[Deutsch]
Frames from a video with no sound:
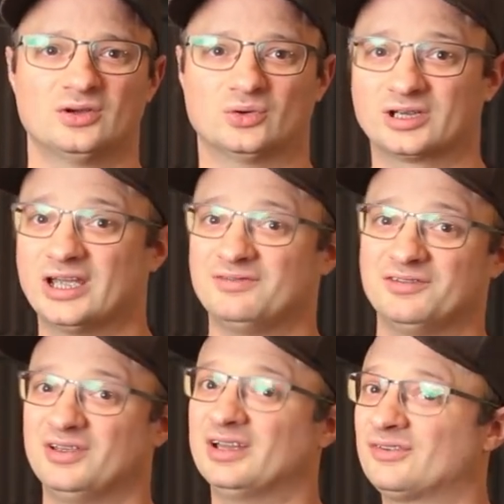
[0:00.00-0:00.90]
Okay,
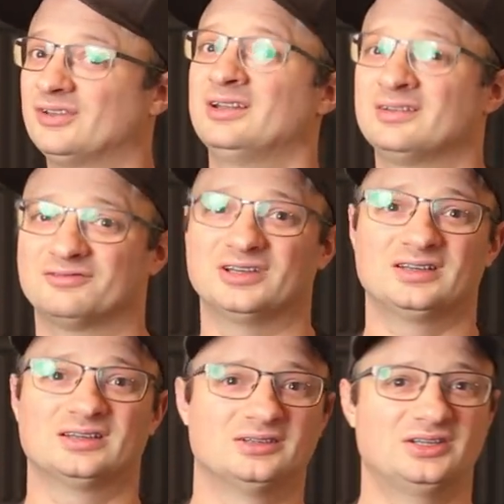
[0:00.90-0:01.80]
wie wäre es denn, wenn äh,